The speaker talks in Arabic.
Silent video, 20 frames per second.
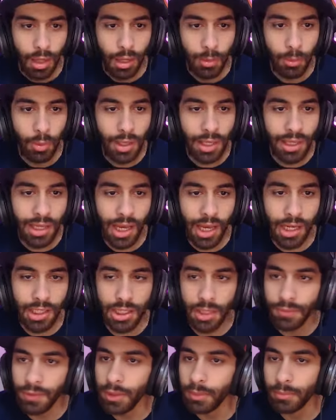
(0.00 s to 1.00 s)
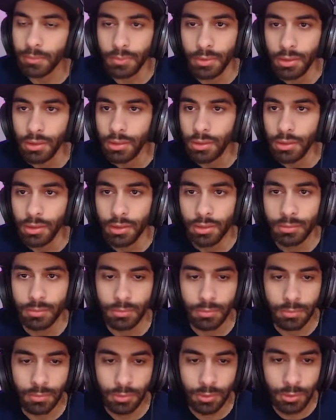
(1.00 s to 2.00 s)
بقول لك يا شفيق
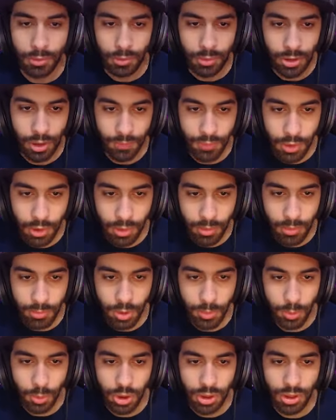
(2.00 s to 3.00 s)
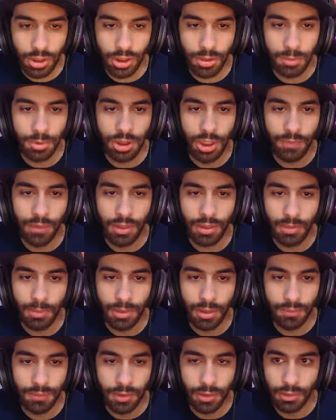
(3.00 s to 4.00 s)
شفيق امشي من وشي ده عشان مش شايفك عشان
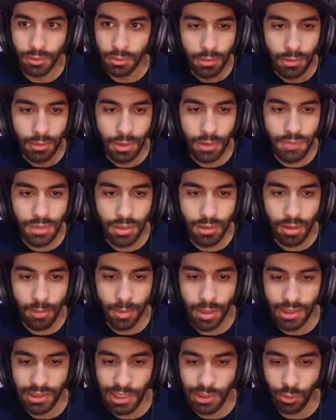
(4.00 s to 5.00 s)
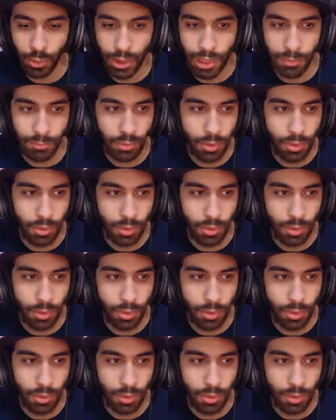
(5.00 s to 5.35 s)
بضرب فيهم نفسي اضربك قتلته الحمد